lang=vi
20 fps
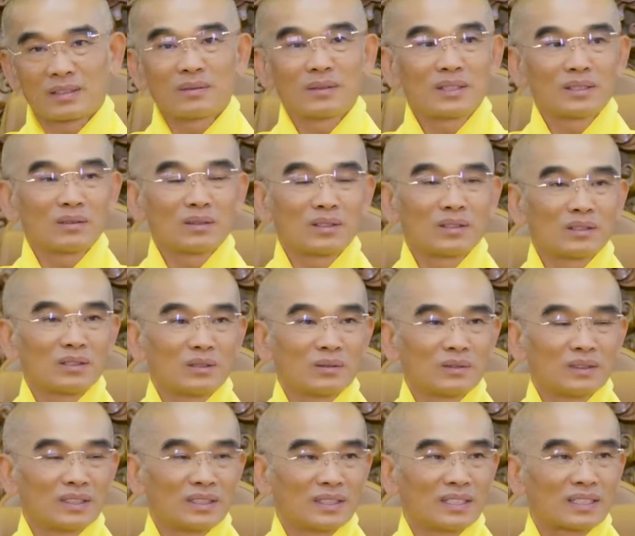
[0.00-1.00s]
Đối với chúng tôi
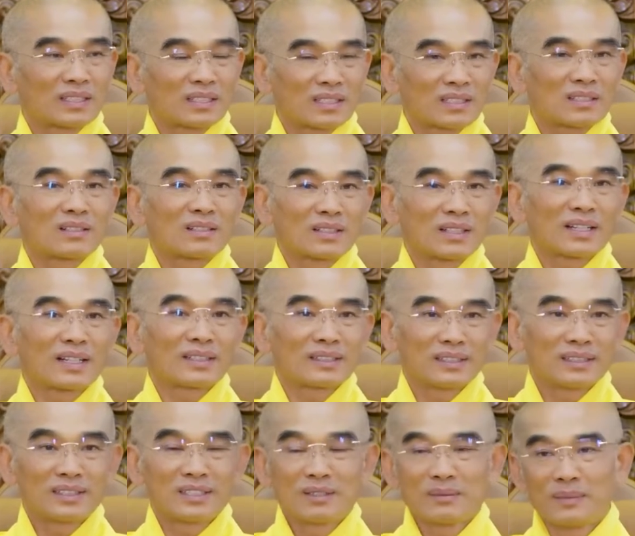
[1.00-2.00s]
dùng từ là rất rõ
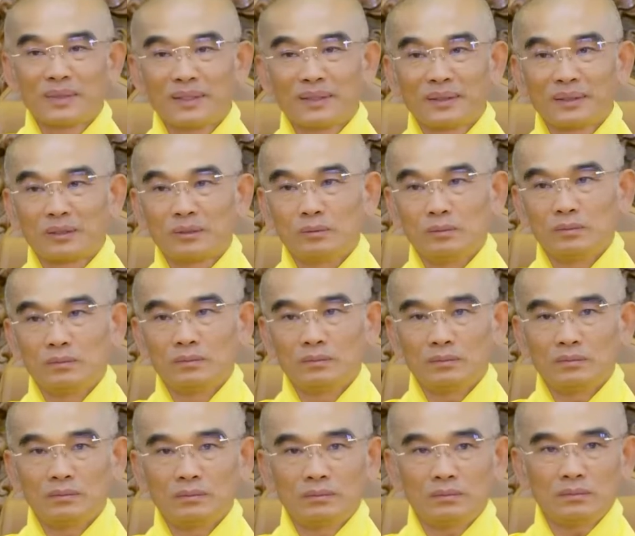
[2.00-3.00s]
ràng với chính mình
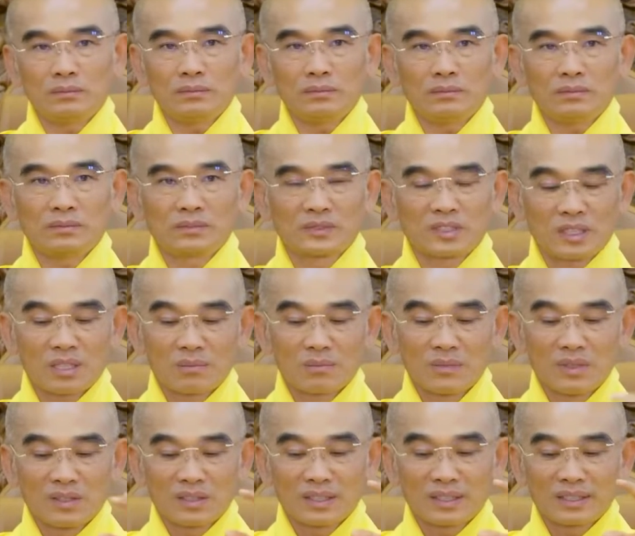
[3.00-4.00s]

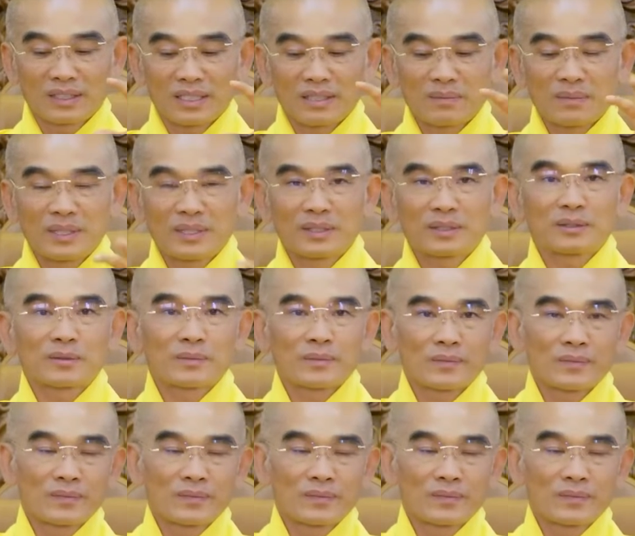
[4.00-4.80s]
trong mọi cái thấy biết.